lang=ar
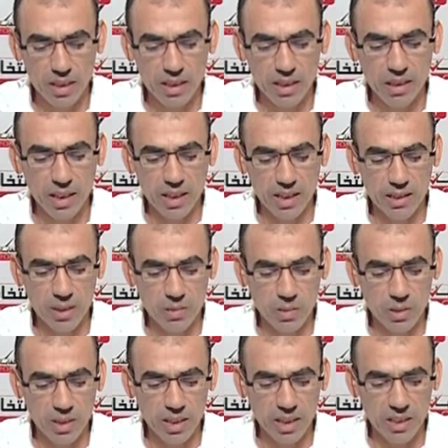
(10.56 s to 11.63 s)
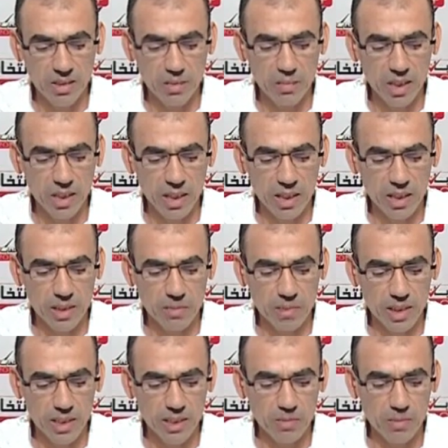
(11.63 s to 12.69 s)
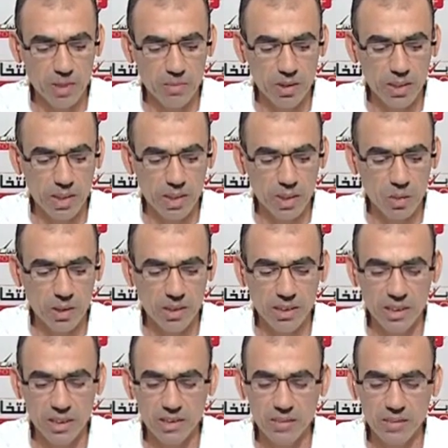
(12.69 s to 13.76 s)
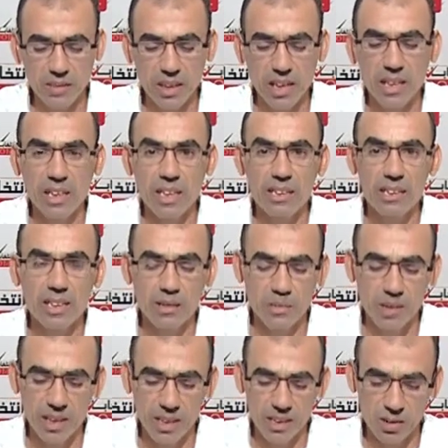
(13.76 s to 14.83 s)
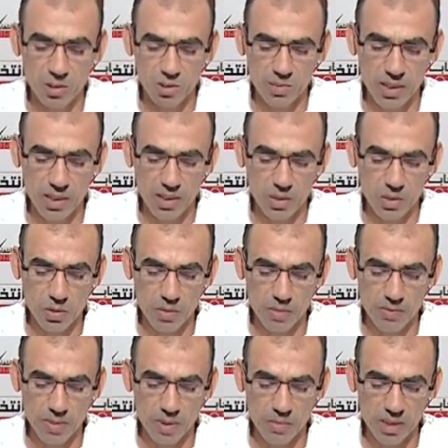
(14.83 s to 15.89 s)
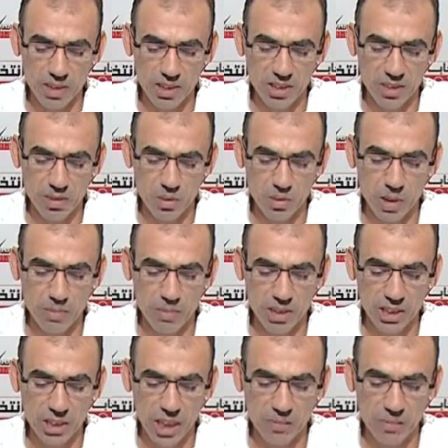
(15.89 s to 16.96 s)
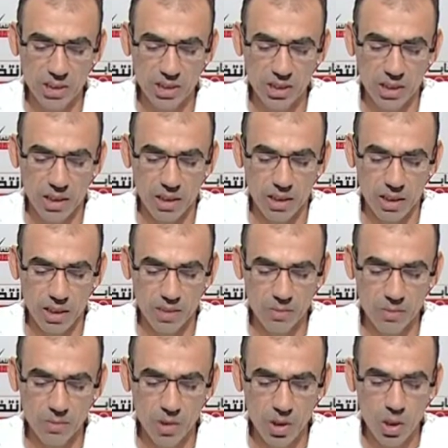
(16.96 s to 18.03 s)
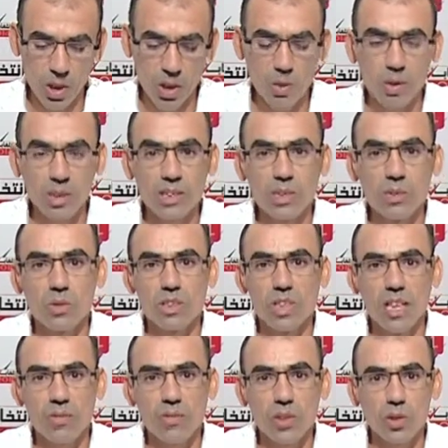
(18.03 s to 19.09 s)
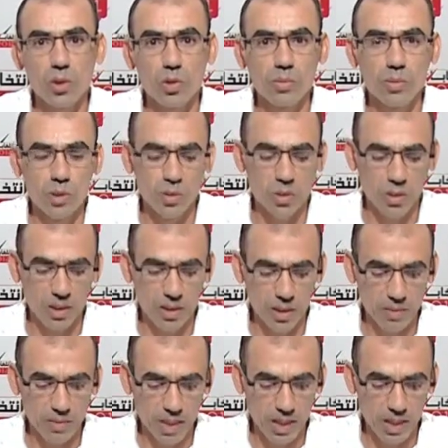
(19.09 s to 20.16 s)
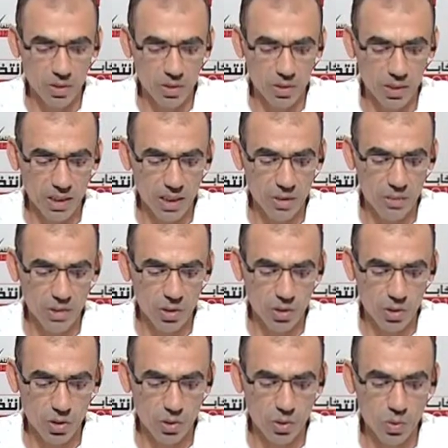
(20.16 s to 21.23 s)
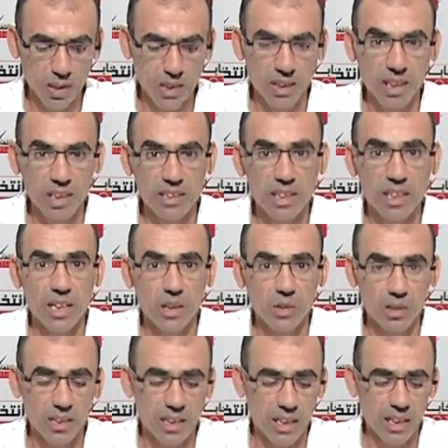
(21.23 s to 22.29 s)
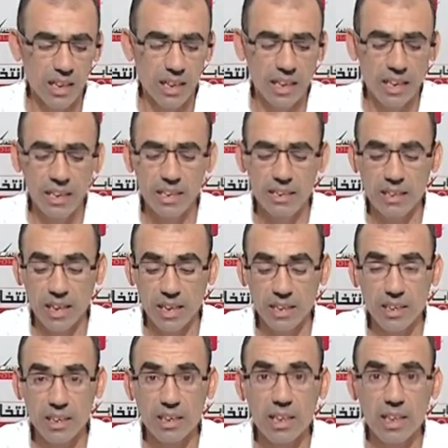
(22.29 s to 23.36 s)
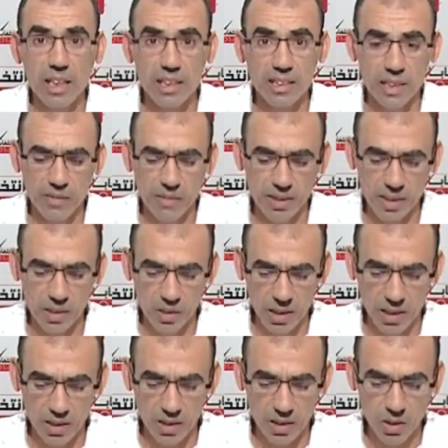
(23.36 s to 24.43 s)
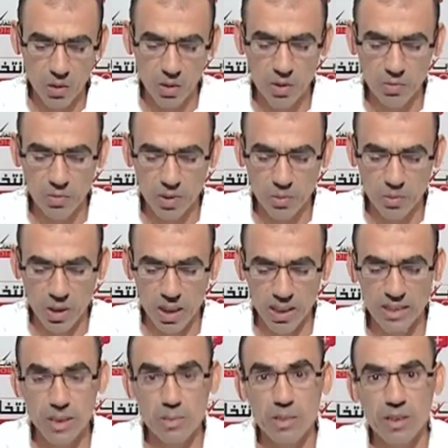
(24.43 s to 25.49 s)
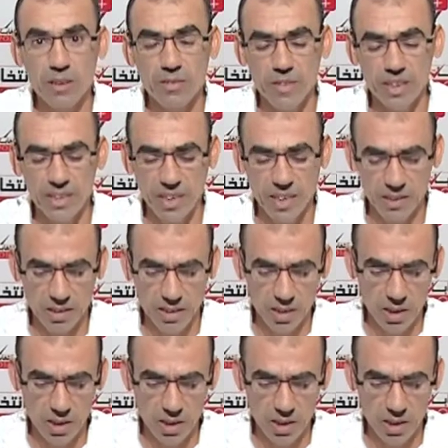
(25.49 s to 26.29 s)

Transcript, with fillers: نتقدم إليكم بقائمة حزب البناء الوطني التي بها سنمثلكم في مجلس نواب الشعب إن شاء الله وسندافع بكل ما أوتينا من جهد وإرادة قوية لتحقيق أهداف الثورة من محاسبة الفساد